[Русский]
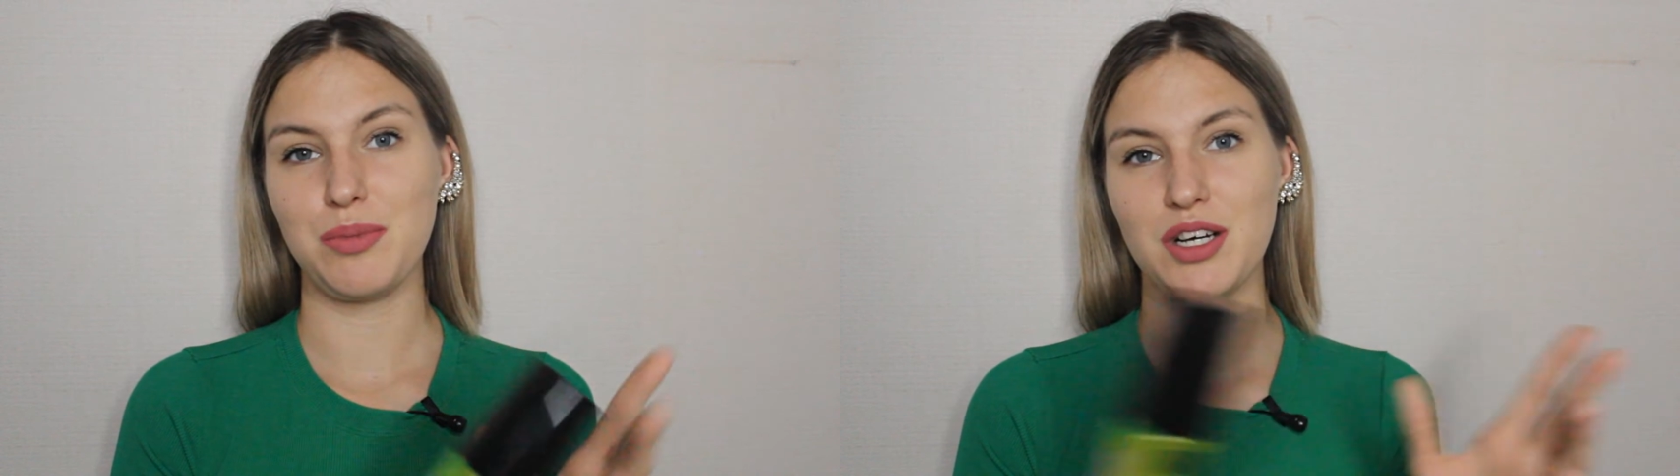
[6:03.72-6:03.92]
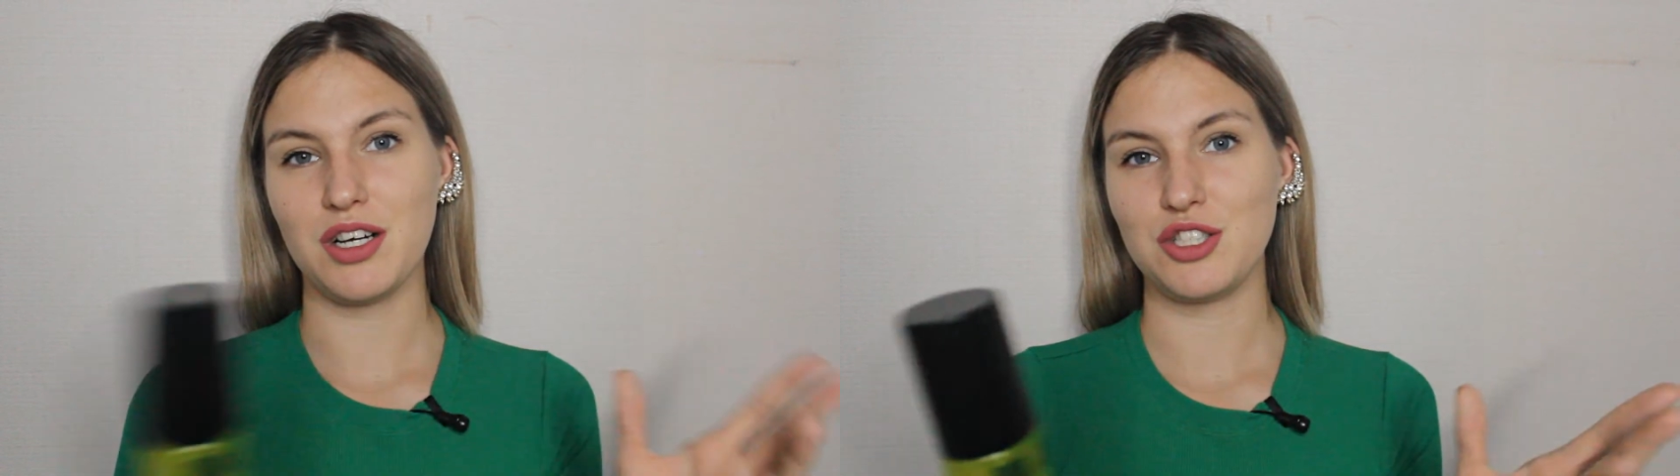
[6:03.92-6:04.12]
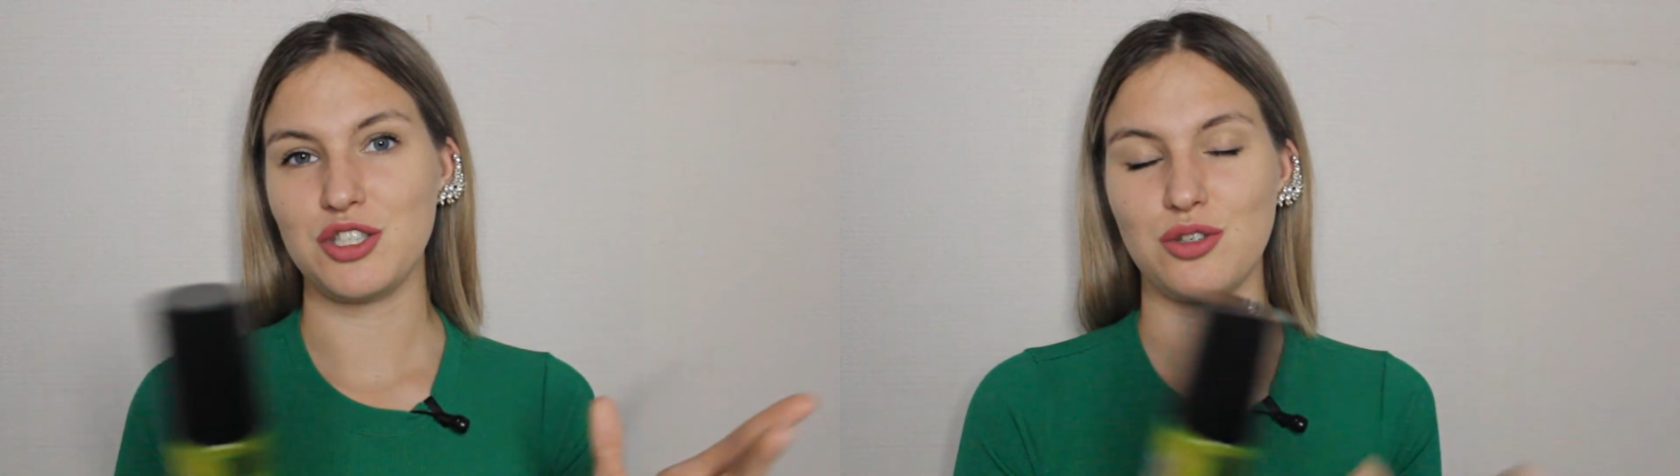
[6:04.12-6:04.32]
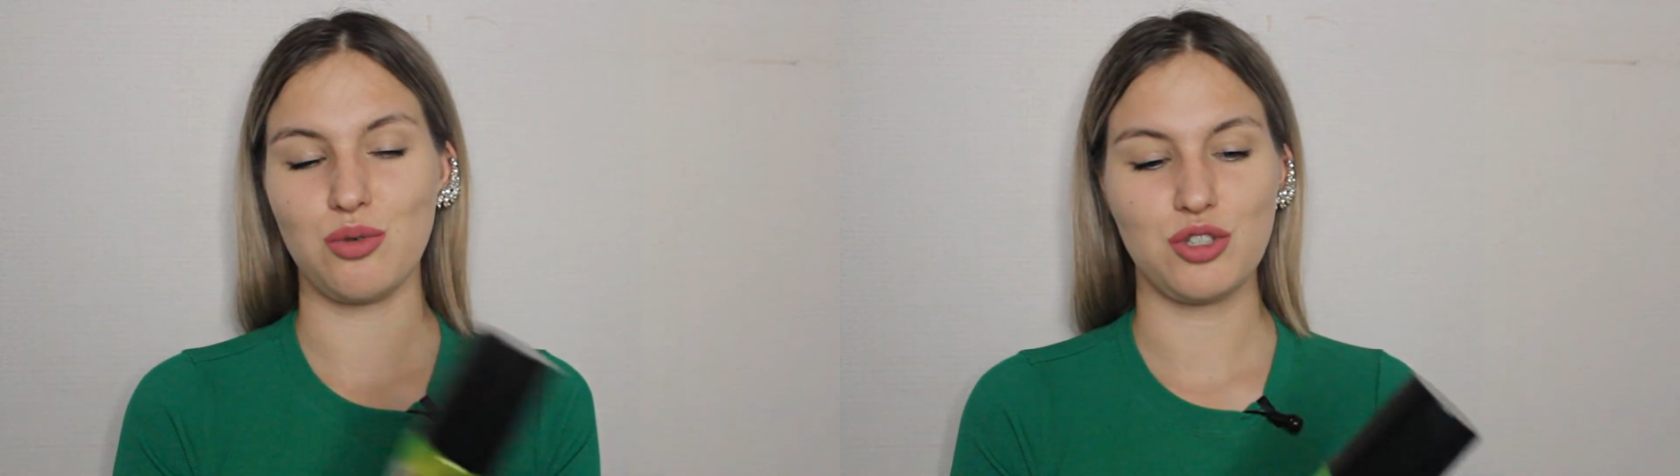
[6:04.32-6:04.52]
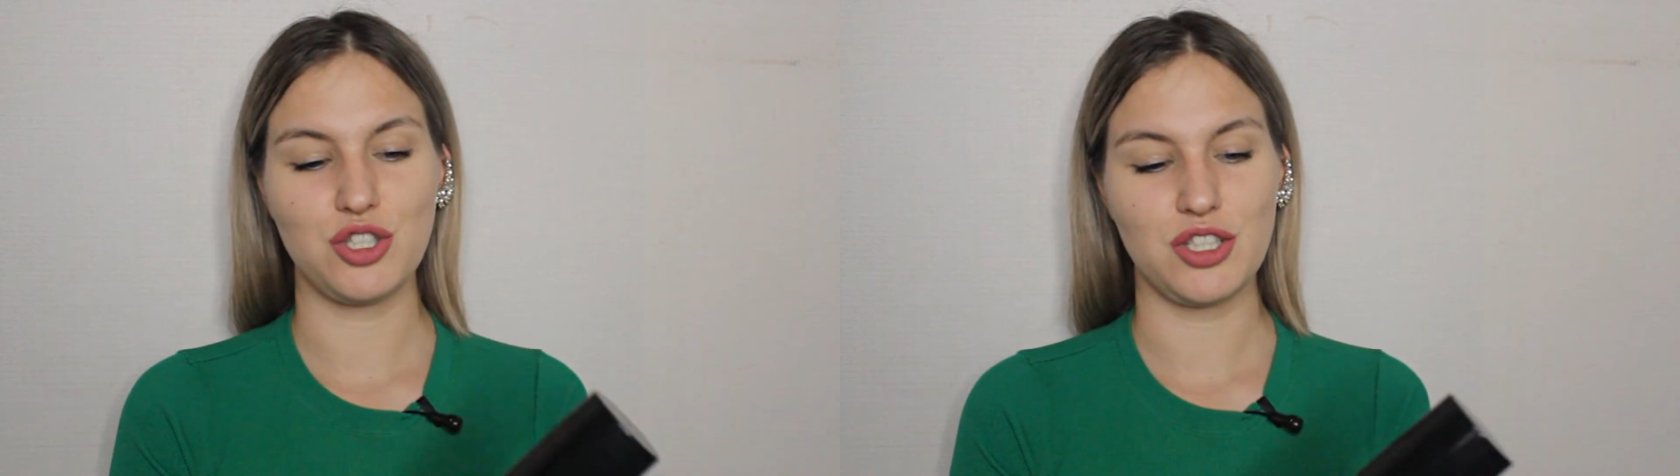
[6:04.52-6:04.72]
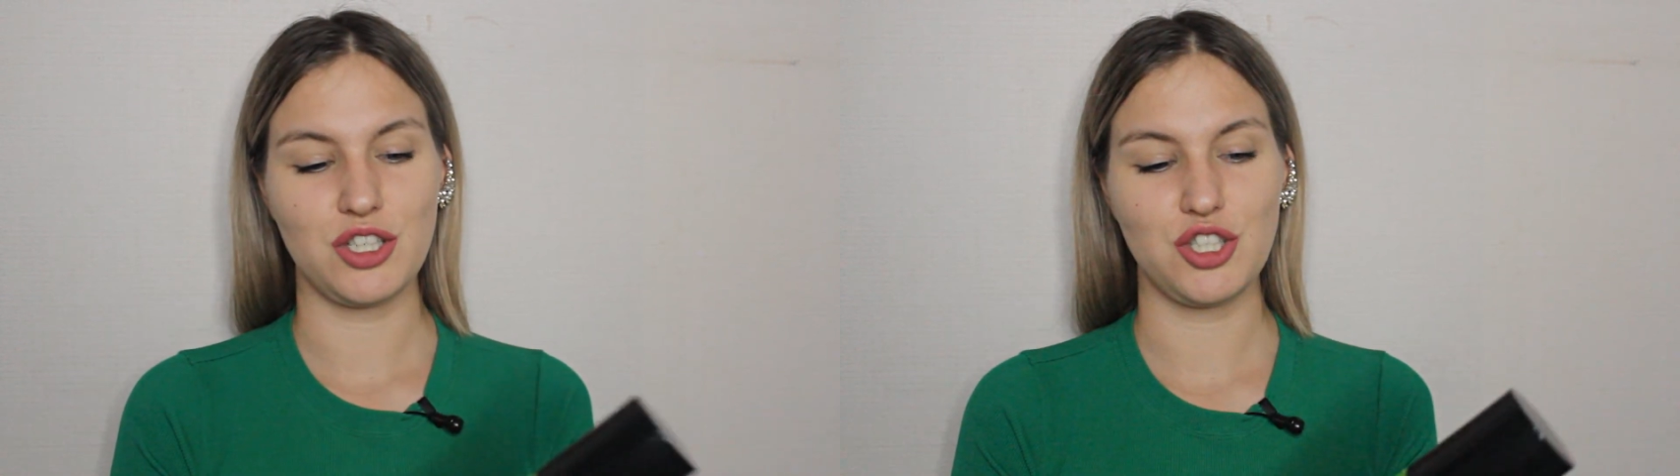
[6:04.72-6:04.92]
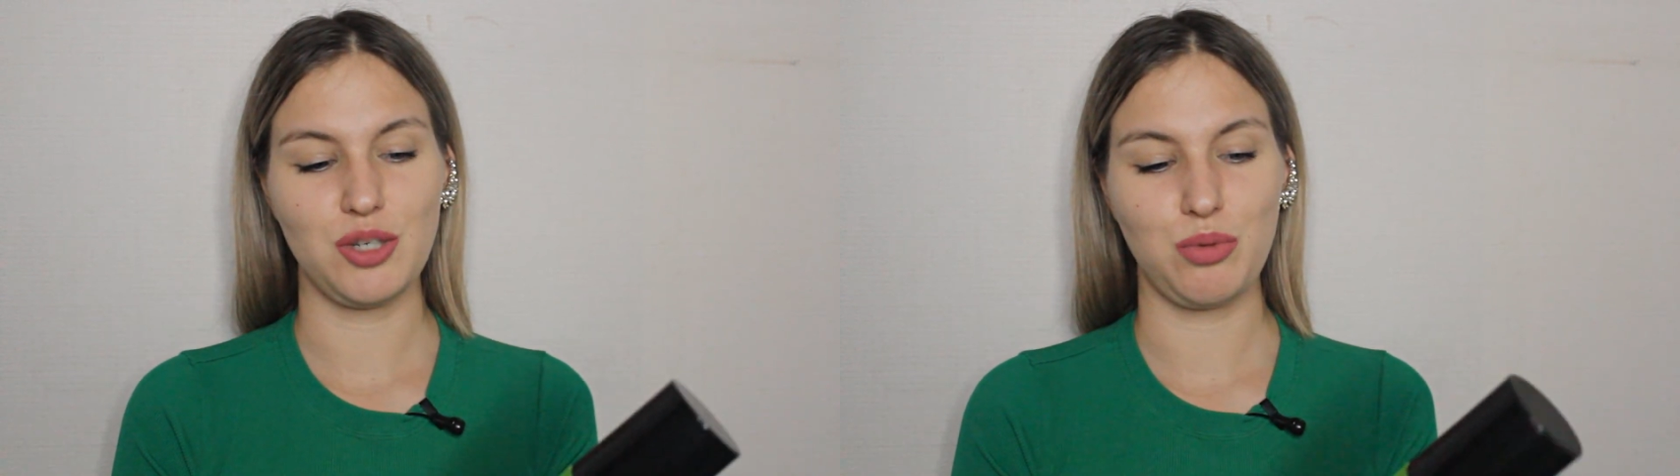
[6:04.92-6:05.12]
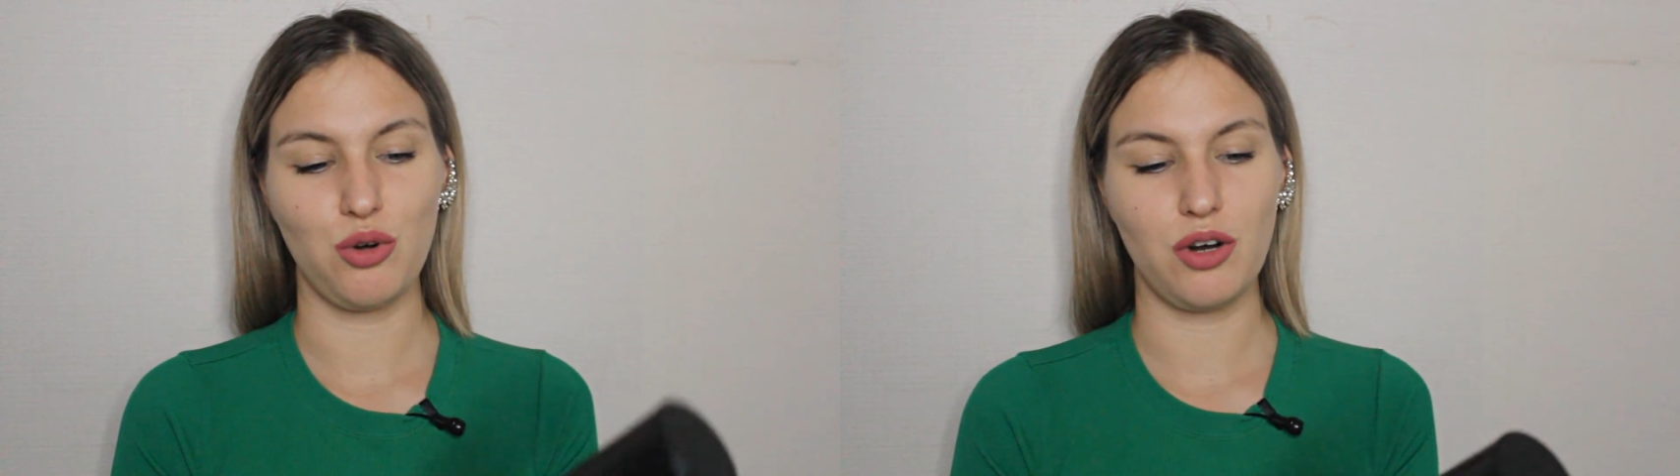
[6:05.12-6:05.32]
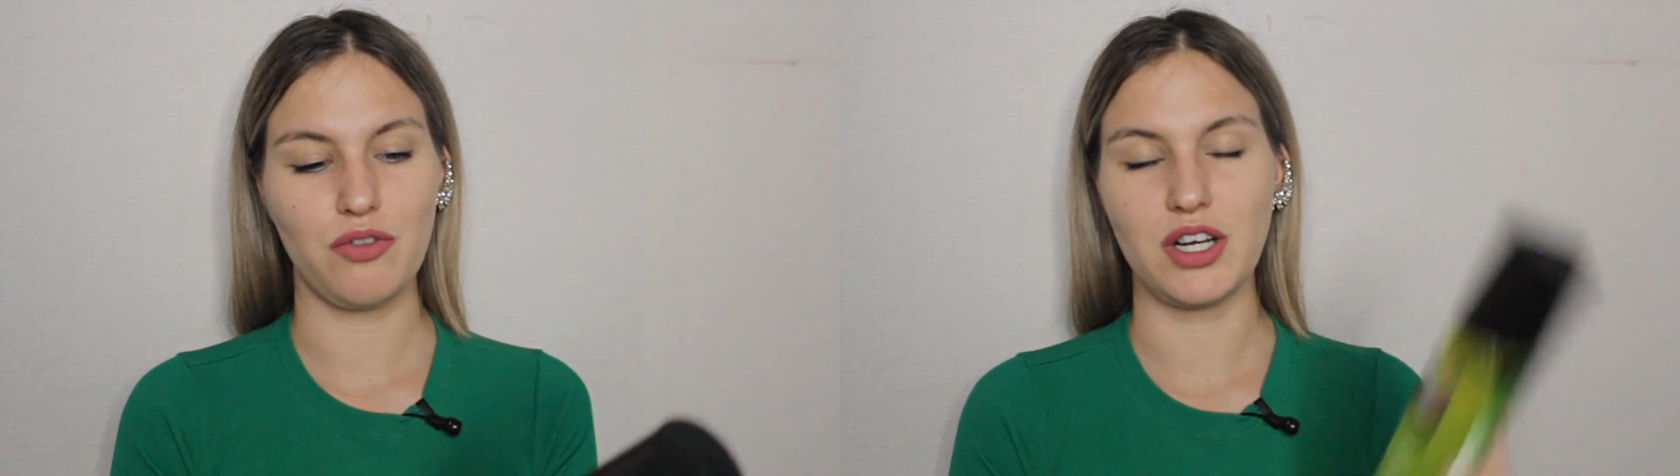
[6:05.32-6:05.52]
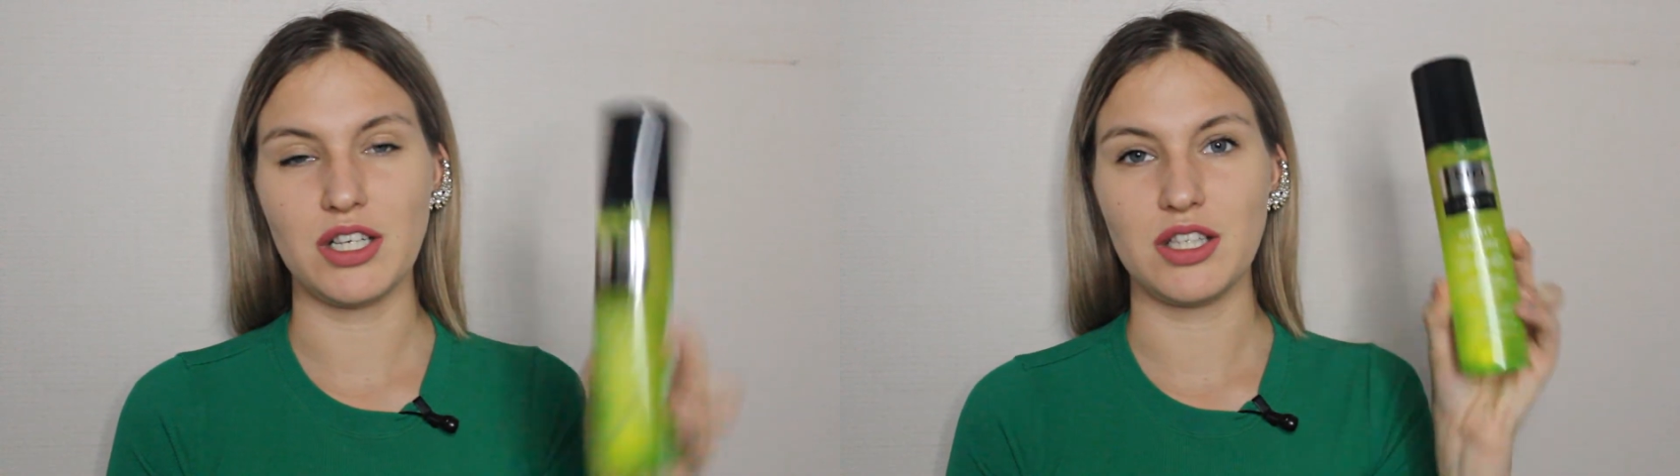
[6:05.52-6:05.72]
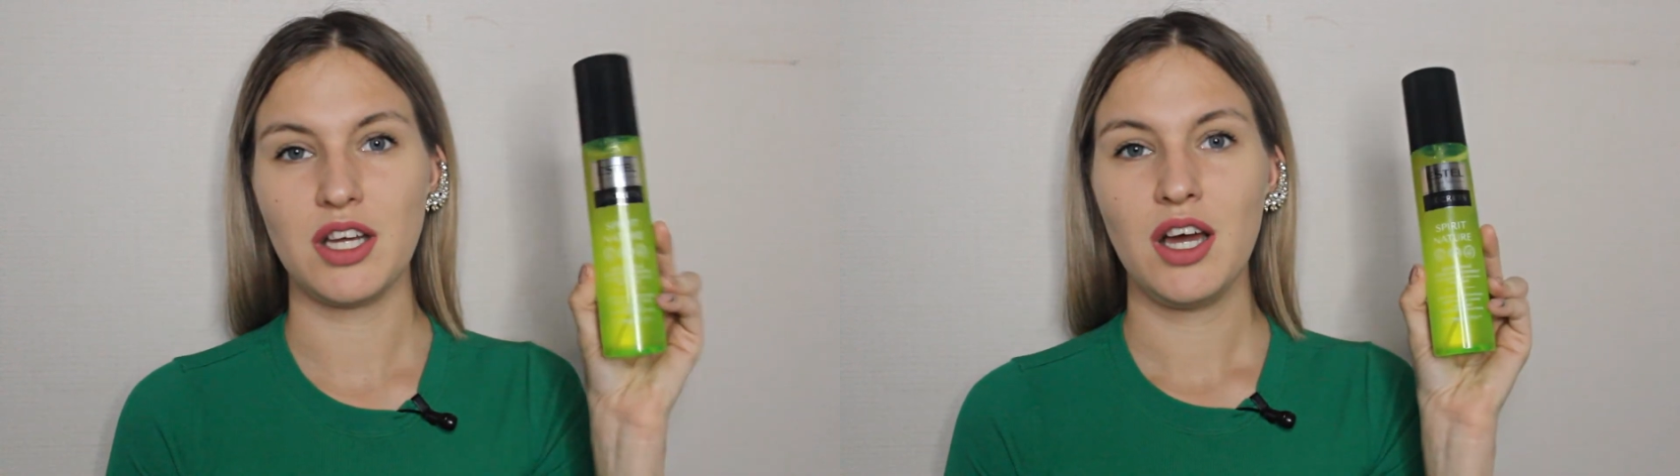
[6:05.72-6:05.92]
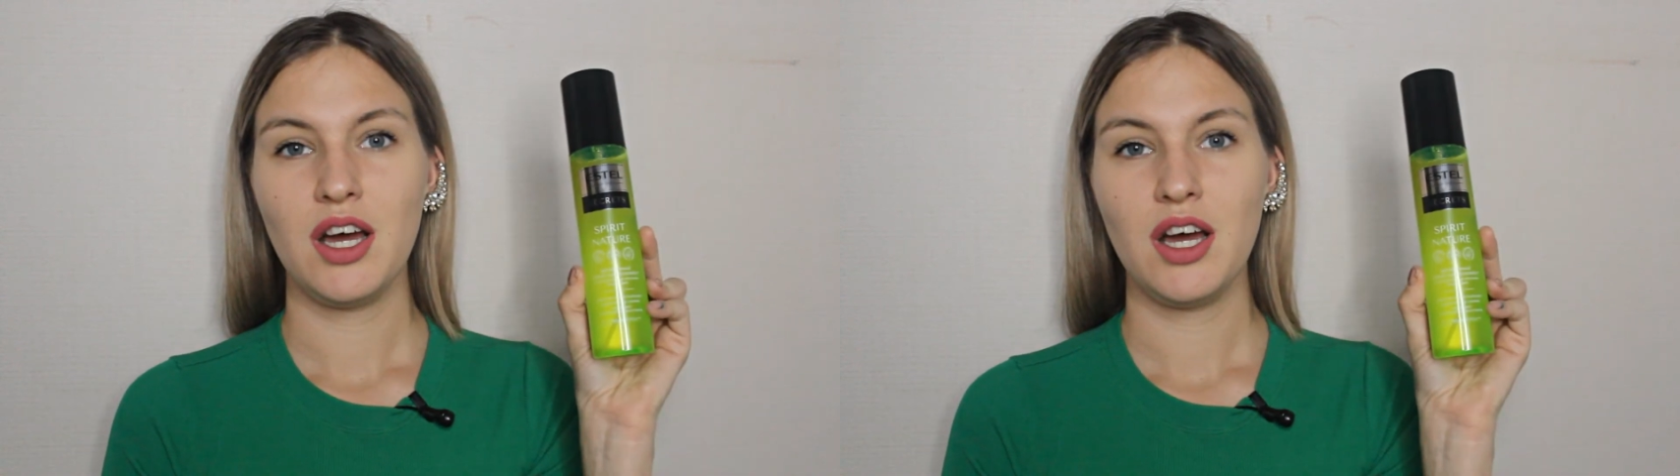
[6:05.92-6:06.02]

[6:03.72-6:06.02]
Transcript: И мне кажется, это очень даже неплохо выглядит.